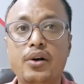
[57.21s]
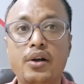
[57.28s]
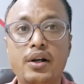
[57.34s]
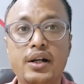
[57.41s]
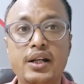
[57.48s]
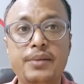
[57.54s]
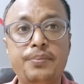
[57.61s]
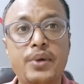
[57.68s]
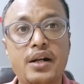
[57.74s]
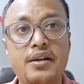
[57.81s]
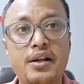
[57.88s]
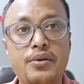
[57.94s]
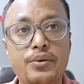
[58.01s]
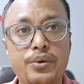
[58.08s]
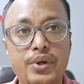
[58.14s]
অলরেডি
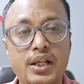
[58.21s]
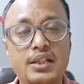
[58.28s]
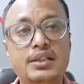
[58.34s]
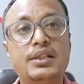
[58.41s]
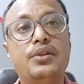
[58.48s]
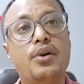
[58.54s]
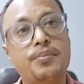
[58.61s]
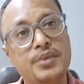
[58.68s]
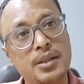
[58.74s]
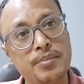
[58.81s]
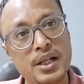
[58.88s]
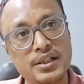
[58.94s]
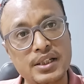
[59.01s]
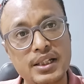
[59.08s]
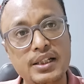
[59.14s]
পাঠানো হয়েছে রমজান
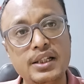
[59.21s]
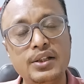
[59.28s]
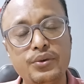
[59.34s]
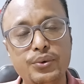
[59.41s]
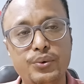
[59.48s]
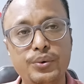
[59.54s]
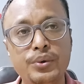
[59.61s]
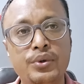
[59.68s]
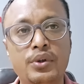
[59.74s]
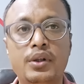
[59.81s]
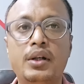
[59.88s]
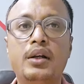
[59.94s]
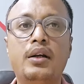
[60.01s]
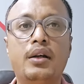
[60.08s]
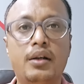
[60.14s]
মাসেই কিন্তু
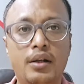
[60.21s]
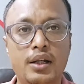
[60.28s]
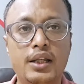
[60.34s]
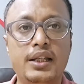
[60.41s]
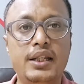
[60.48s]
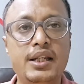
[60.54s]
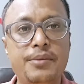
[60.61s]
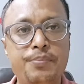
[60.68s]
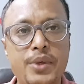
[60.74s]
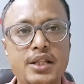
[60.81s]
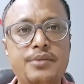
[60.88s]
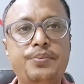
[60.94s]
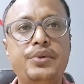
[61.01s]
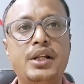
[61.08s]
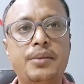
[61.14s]
ই
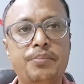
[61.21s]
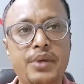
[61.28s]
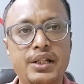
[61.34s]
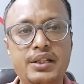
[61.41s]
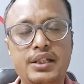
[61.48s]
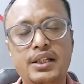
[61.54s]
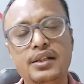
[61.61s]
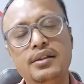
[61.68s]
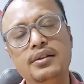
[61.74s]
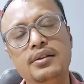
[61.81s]
পাসপোর্টের মেশিন